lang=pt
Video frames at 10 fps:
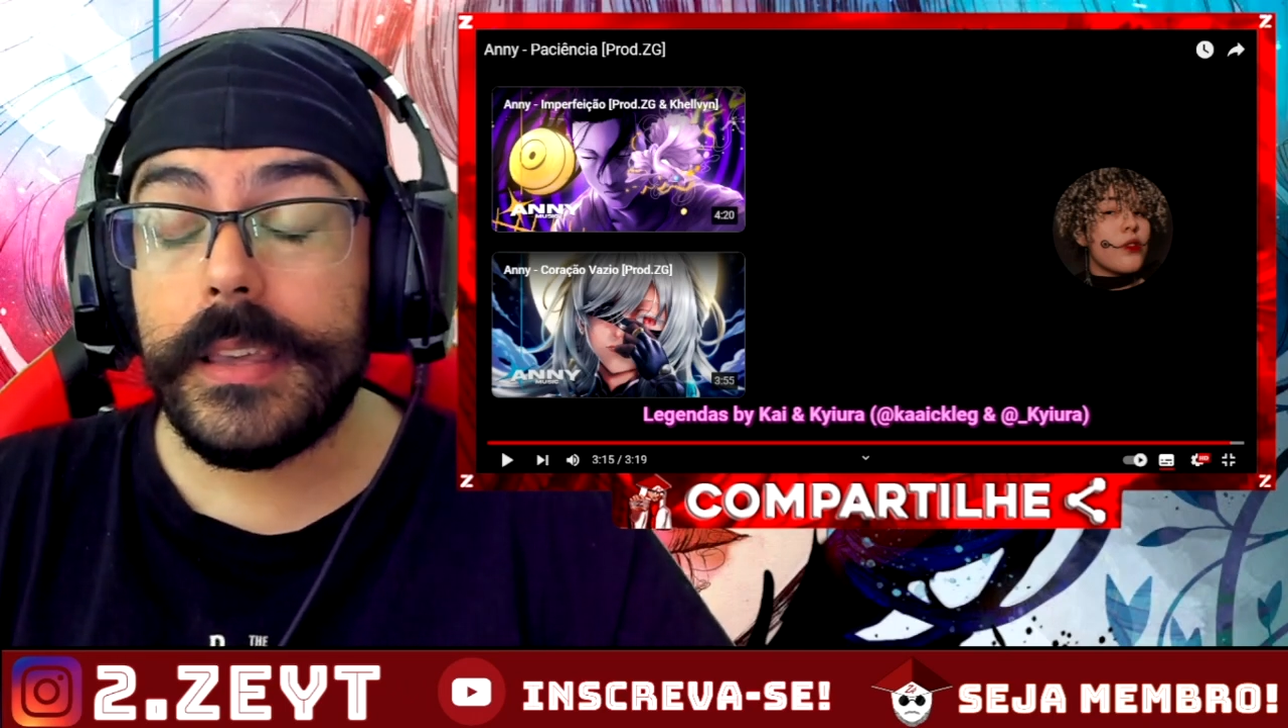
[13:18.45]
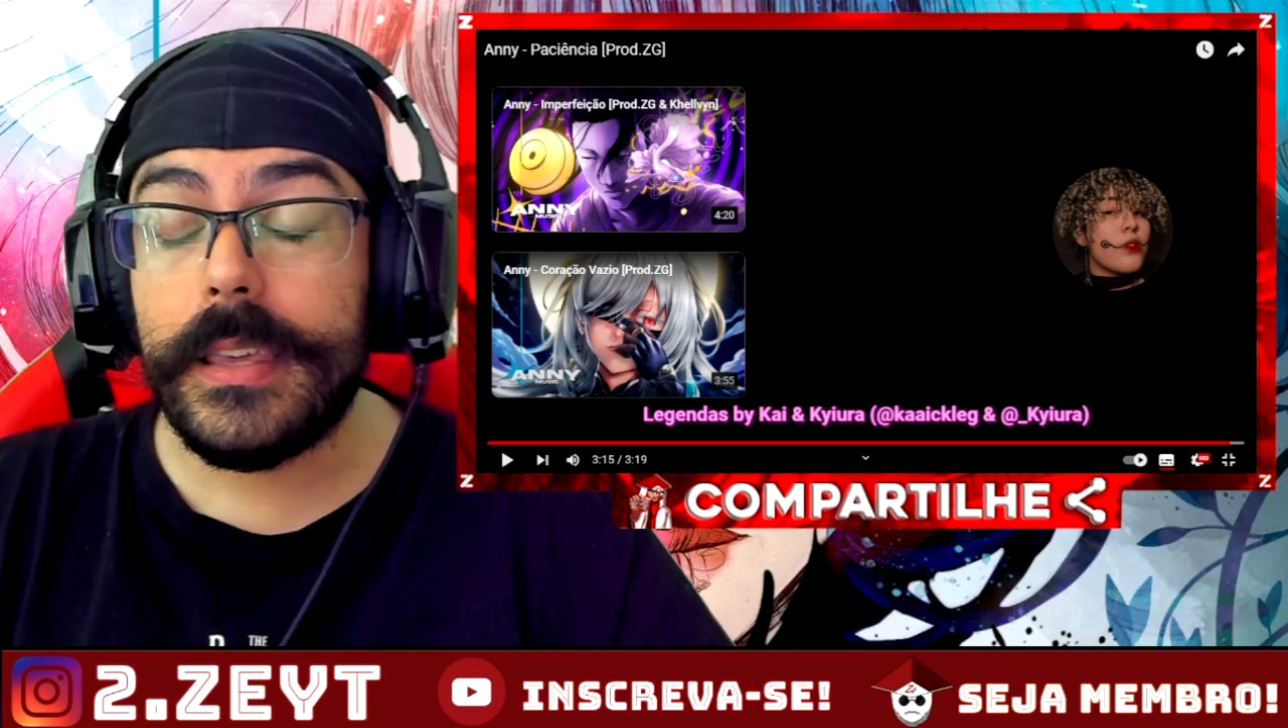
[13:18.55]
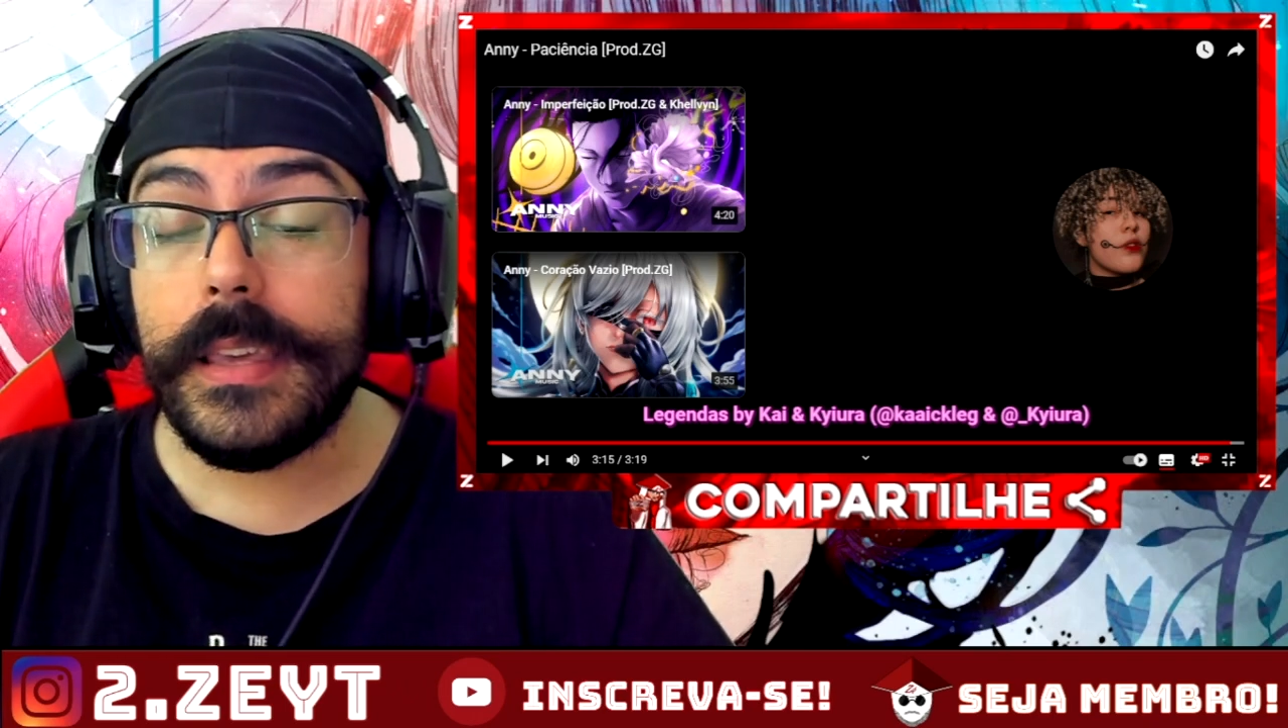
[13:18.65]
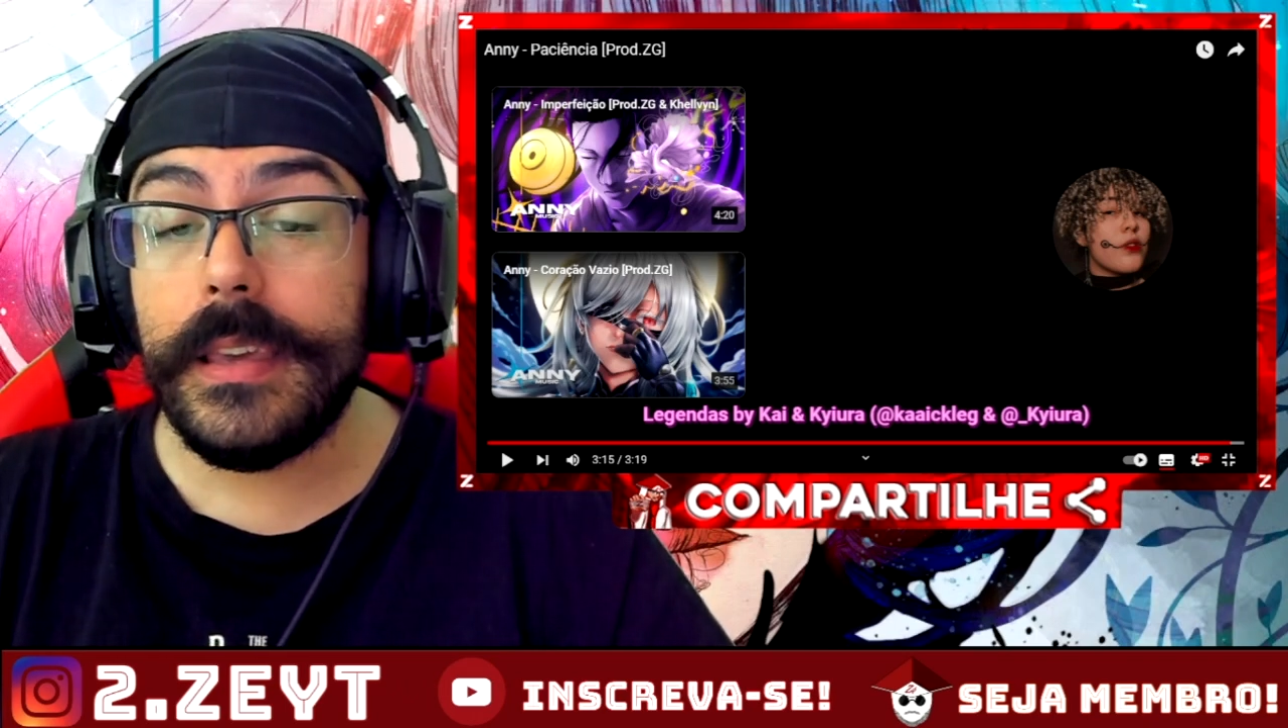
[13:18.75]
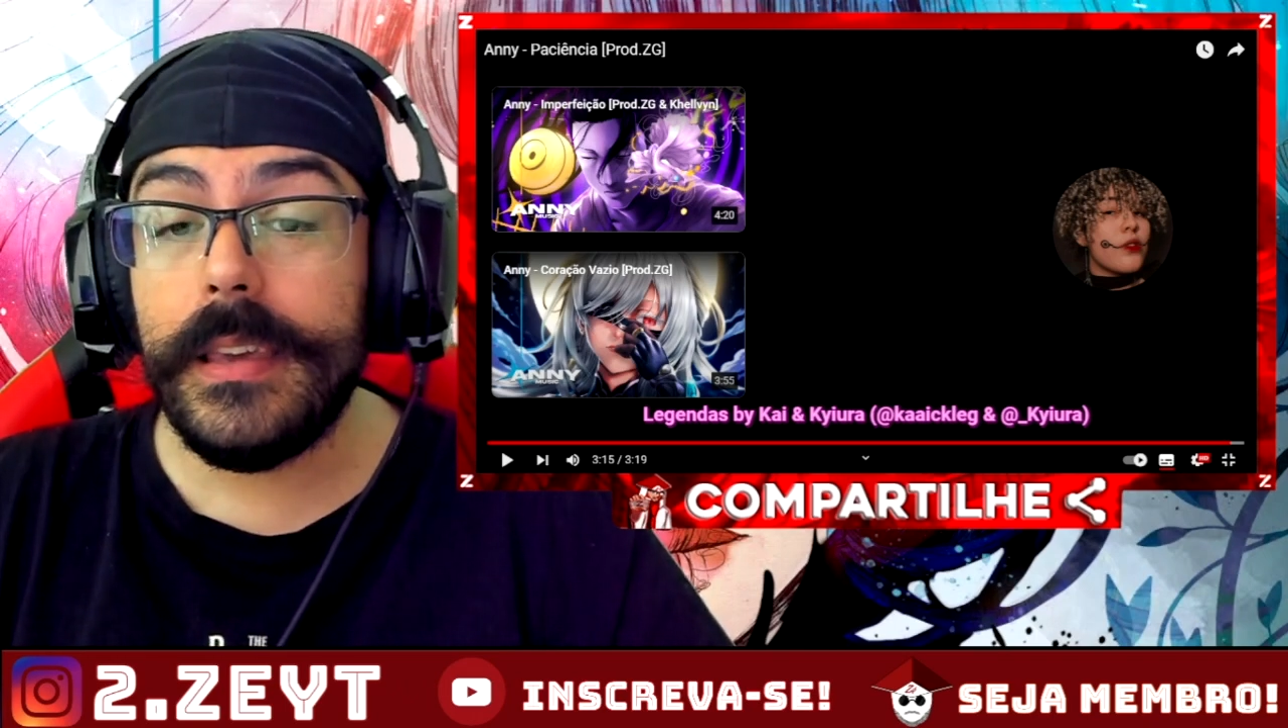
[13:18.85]

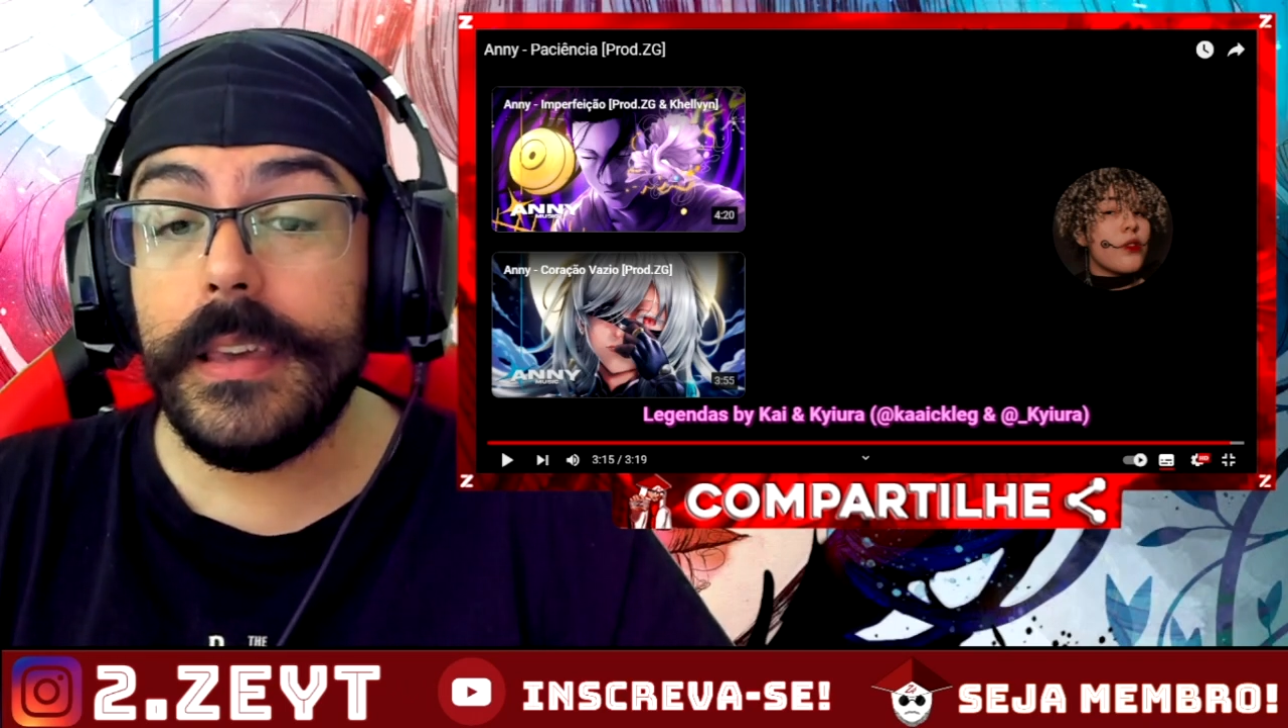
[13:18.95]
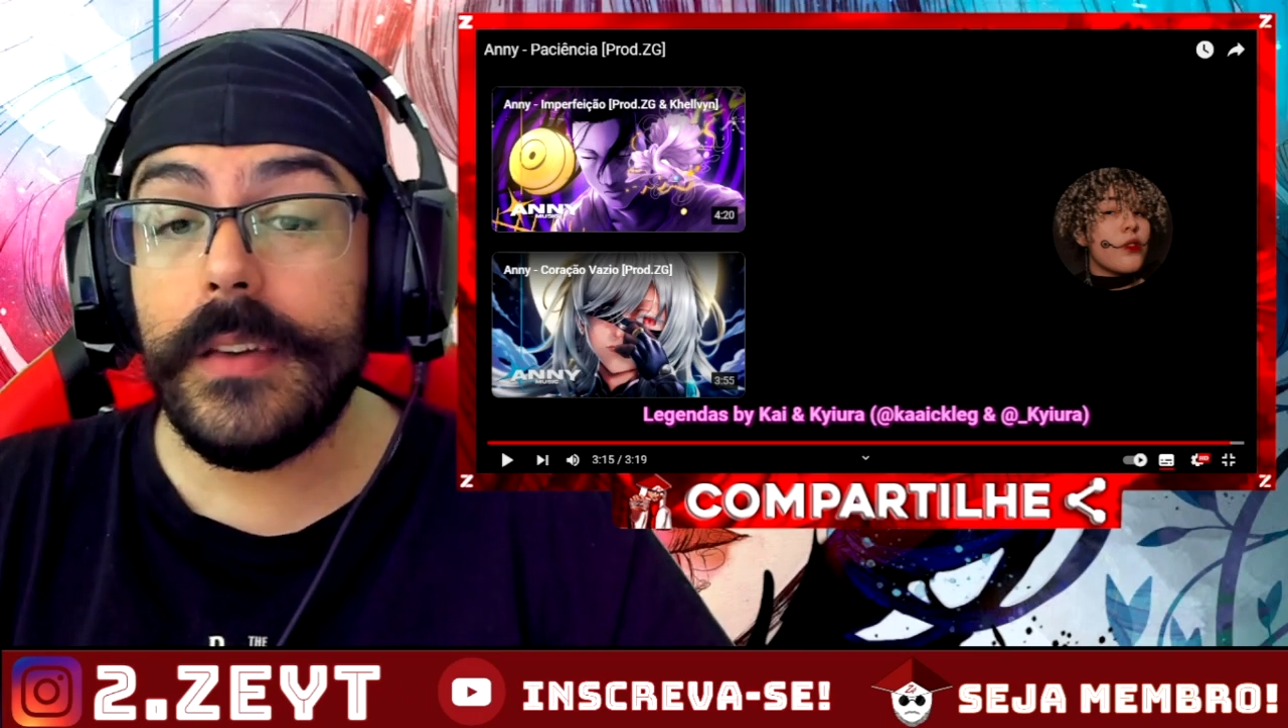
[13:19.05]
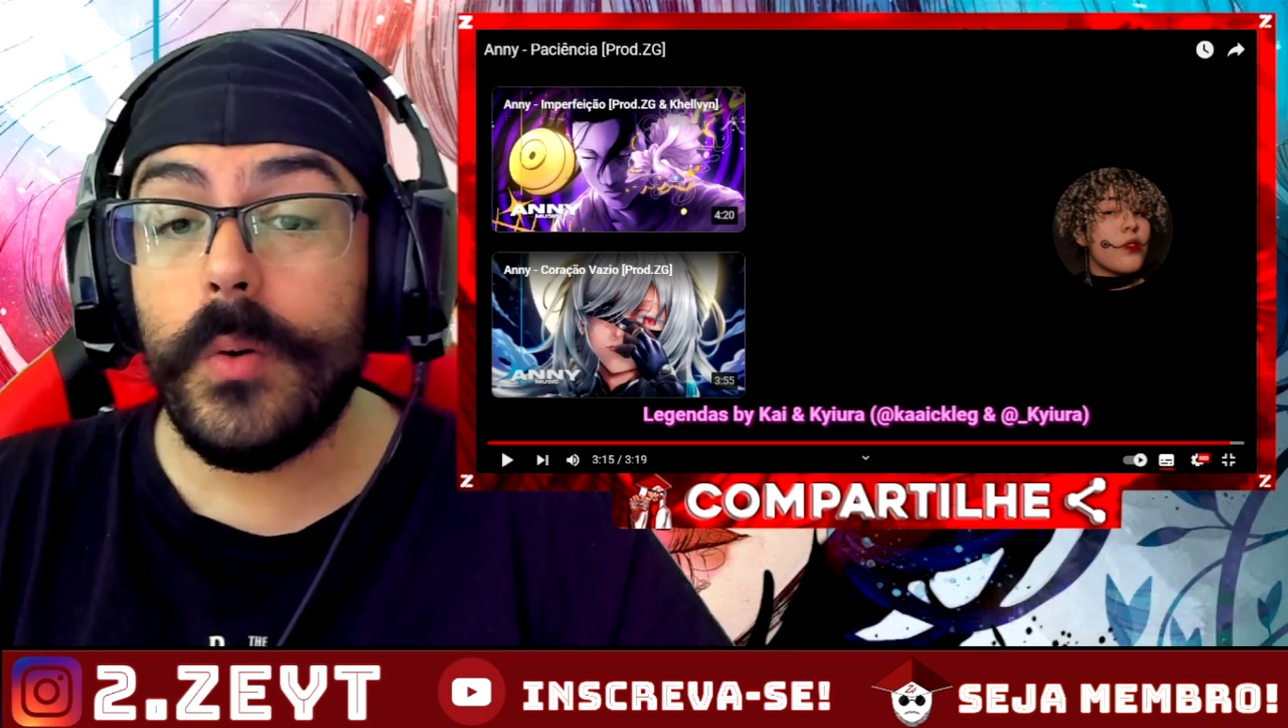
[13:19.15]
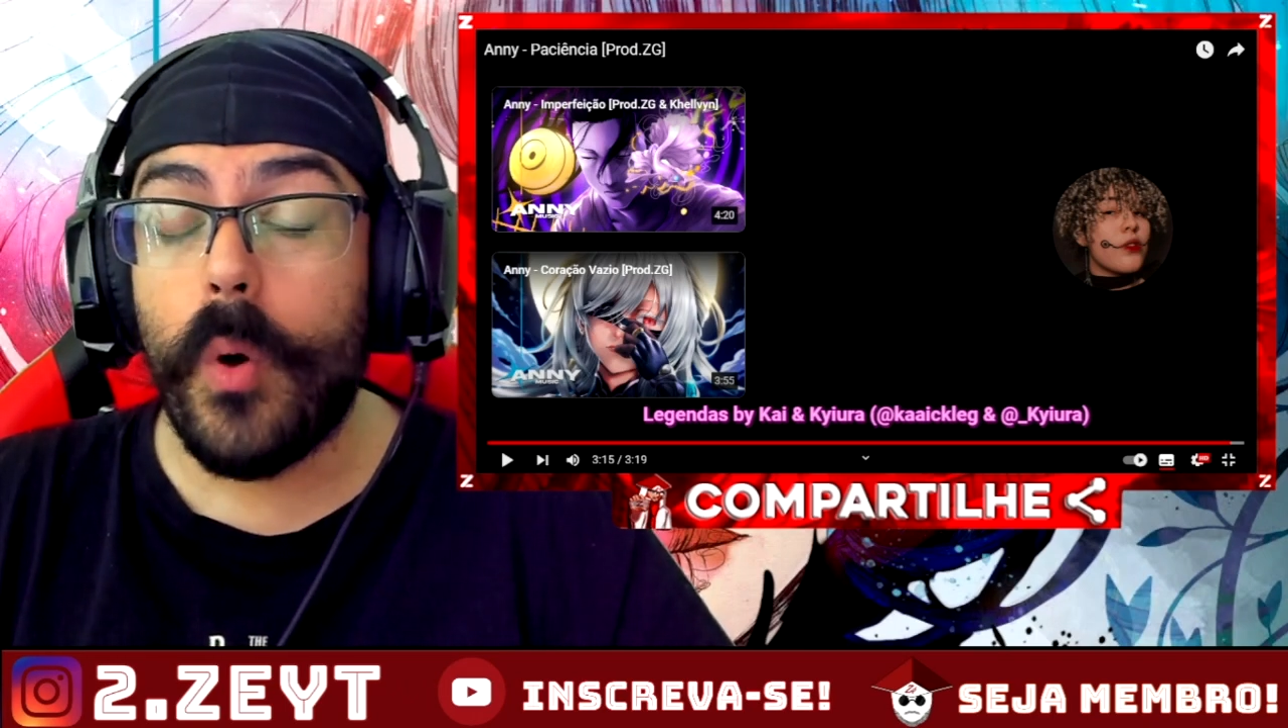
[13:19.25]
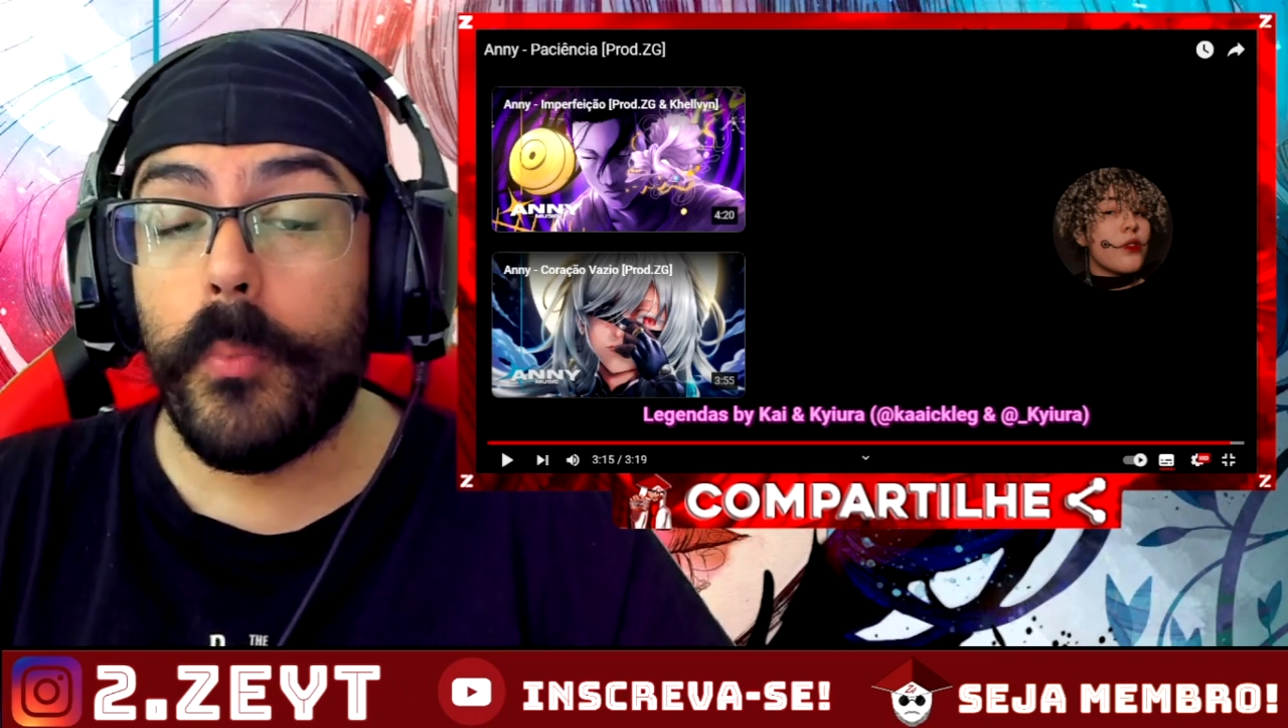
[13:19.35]
Que o